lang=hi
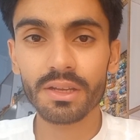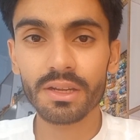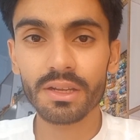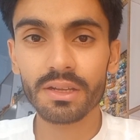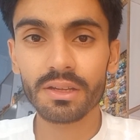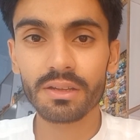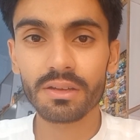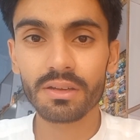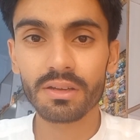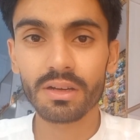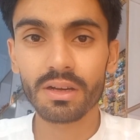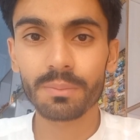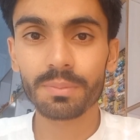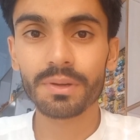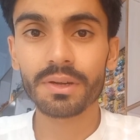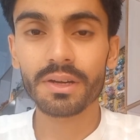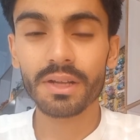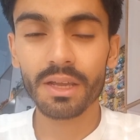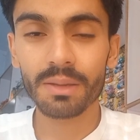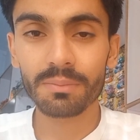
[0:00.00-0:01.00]
करें
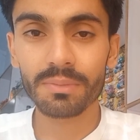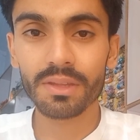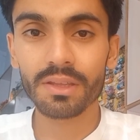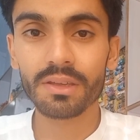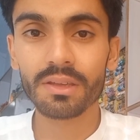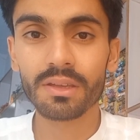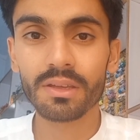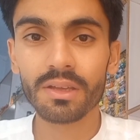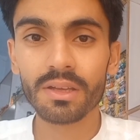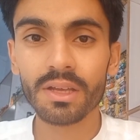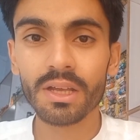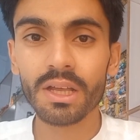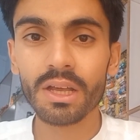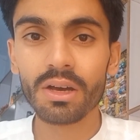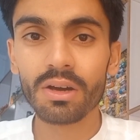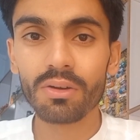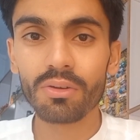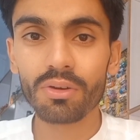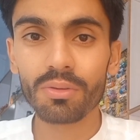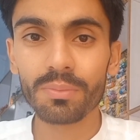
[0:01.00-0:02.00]
अपना टाइम दें
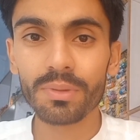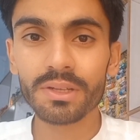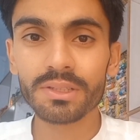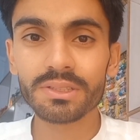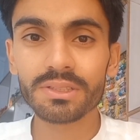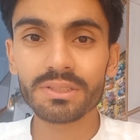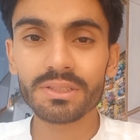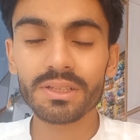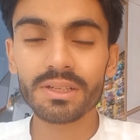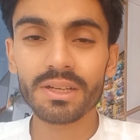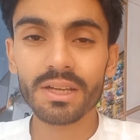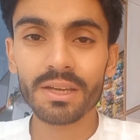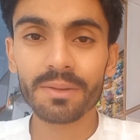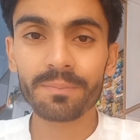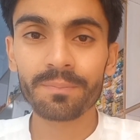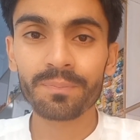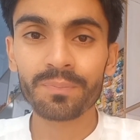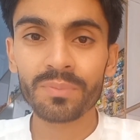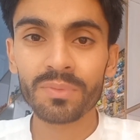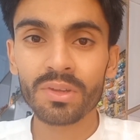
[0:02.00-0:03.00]
और मेन चीज़ है
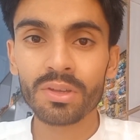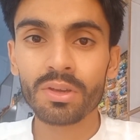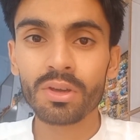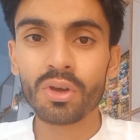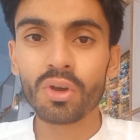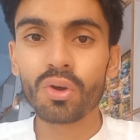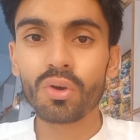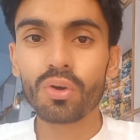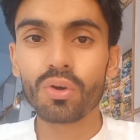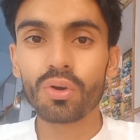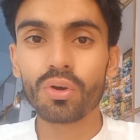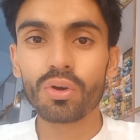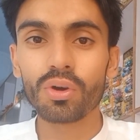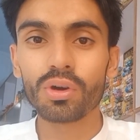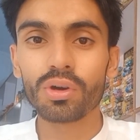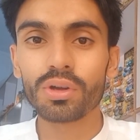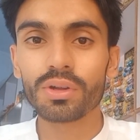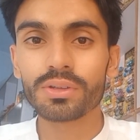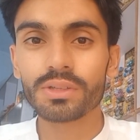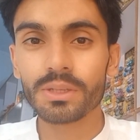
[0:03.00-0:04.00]
टाइम
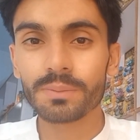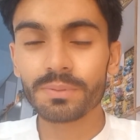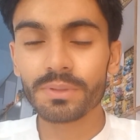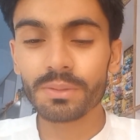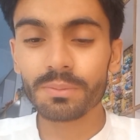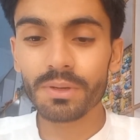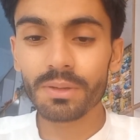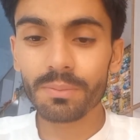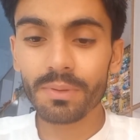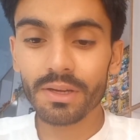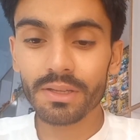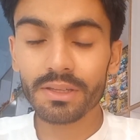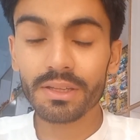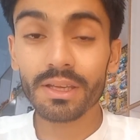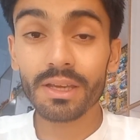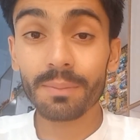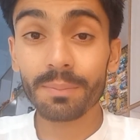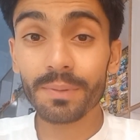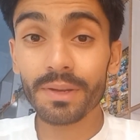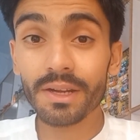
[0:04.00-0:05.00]
और सबसे बड़ी बात
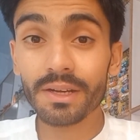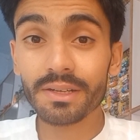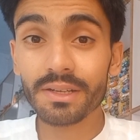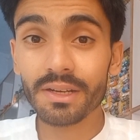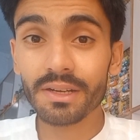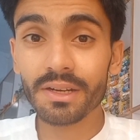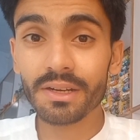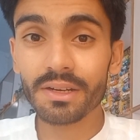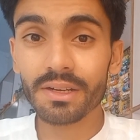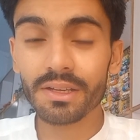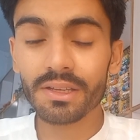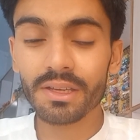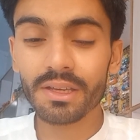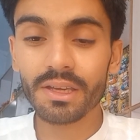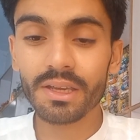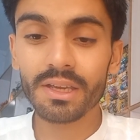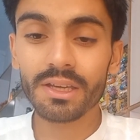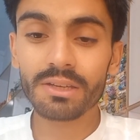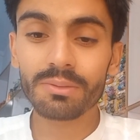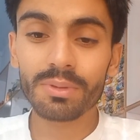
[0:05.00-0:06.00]
कि अपना एक टारगेट रखिए
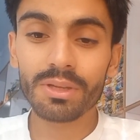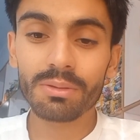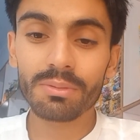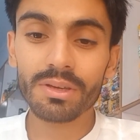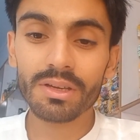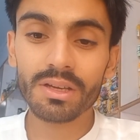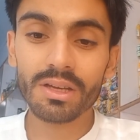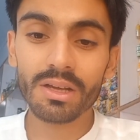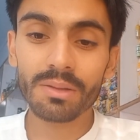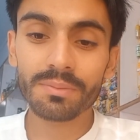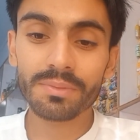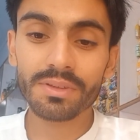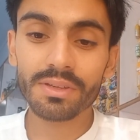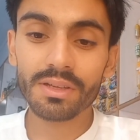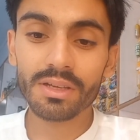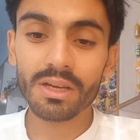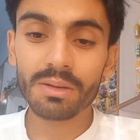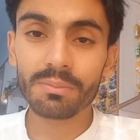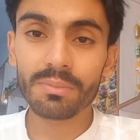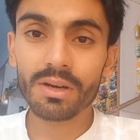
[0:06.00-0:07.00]
एक महीने में कम
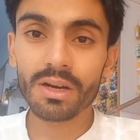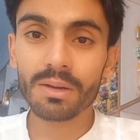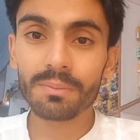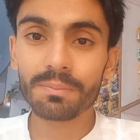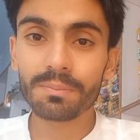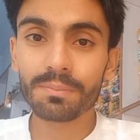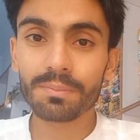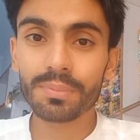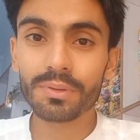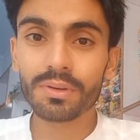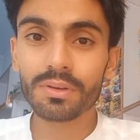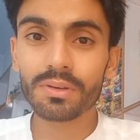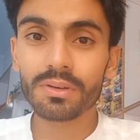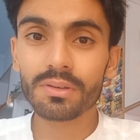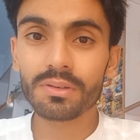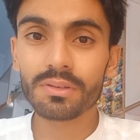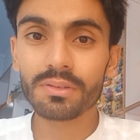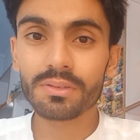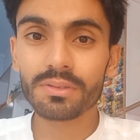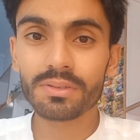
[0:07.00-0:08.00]
से कम आप
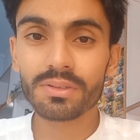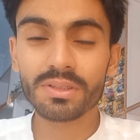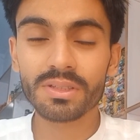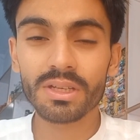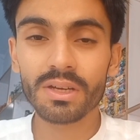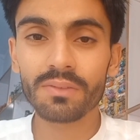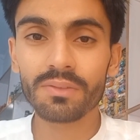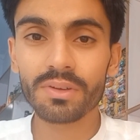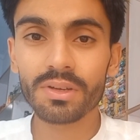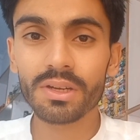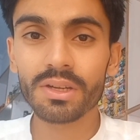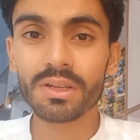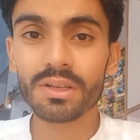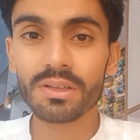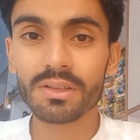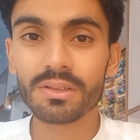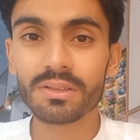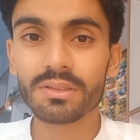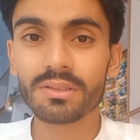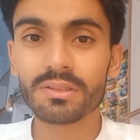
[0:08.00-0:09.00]
सेवेंटी
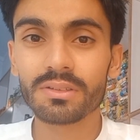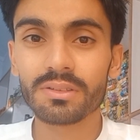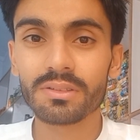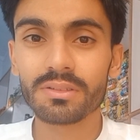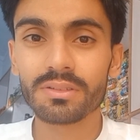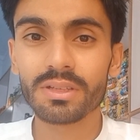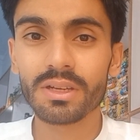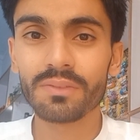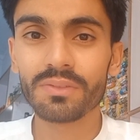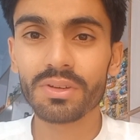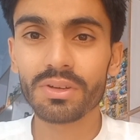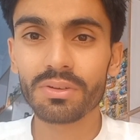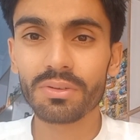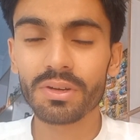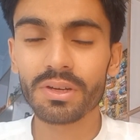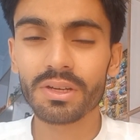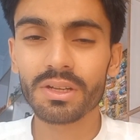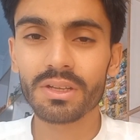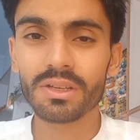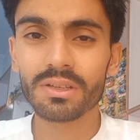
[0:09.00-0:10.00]
सेवेंटी टू
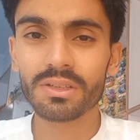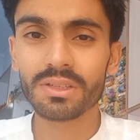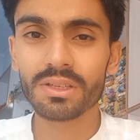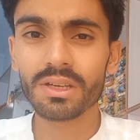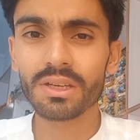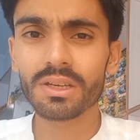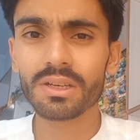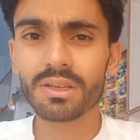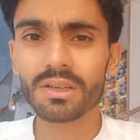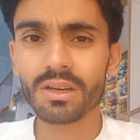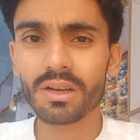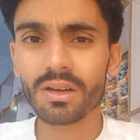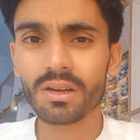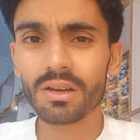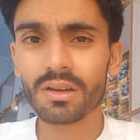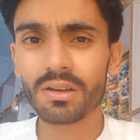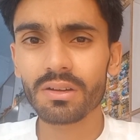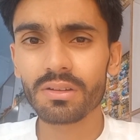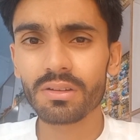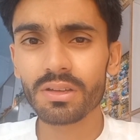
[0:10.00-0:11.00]
एटी ये
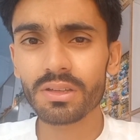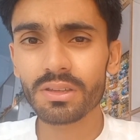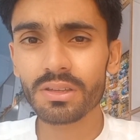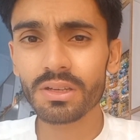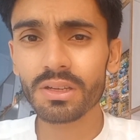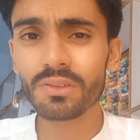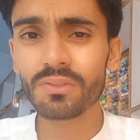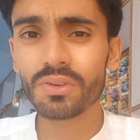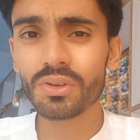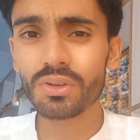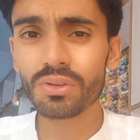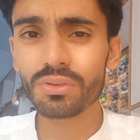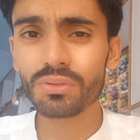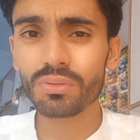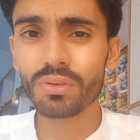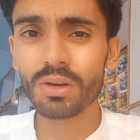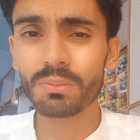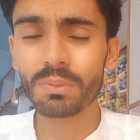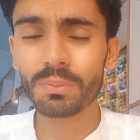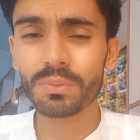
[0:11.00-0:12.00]
इतनी वीडियोस
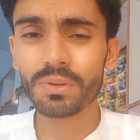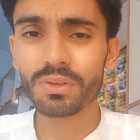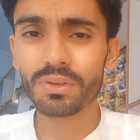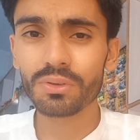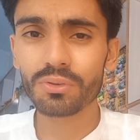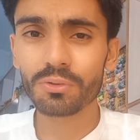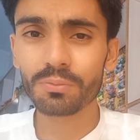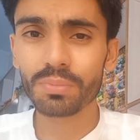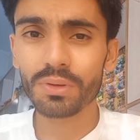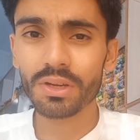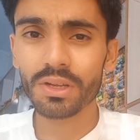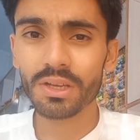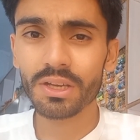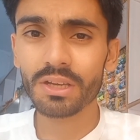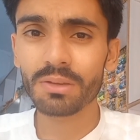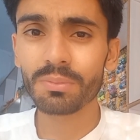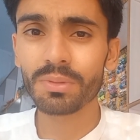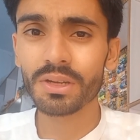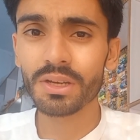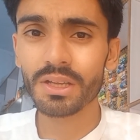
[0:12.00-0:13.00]
तो आप अपने यूट्यूब पर
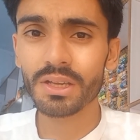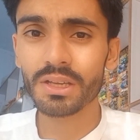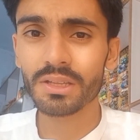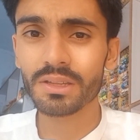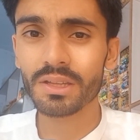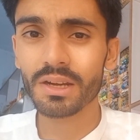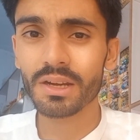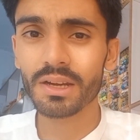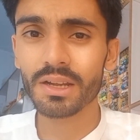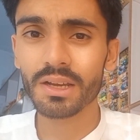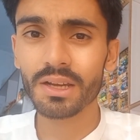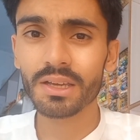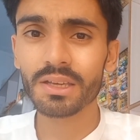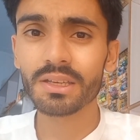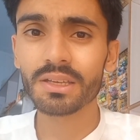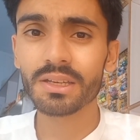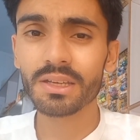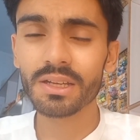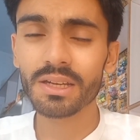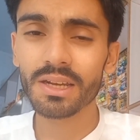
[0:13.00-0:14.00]
एक महीने के अंदर
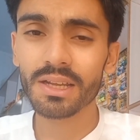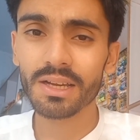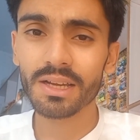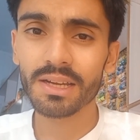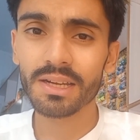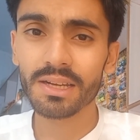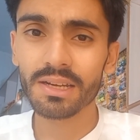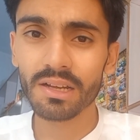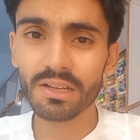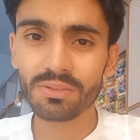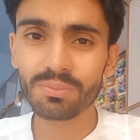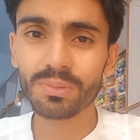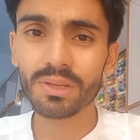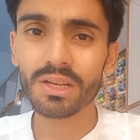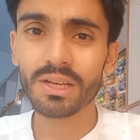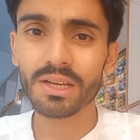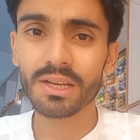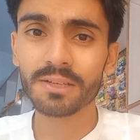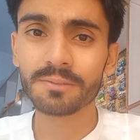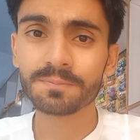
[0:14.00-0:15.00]
लगाएं ही लगाएं लाजमी
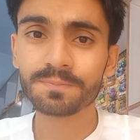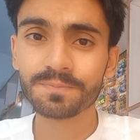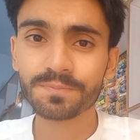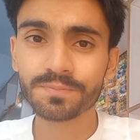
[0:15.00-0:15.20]
लगाएं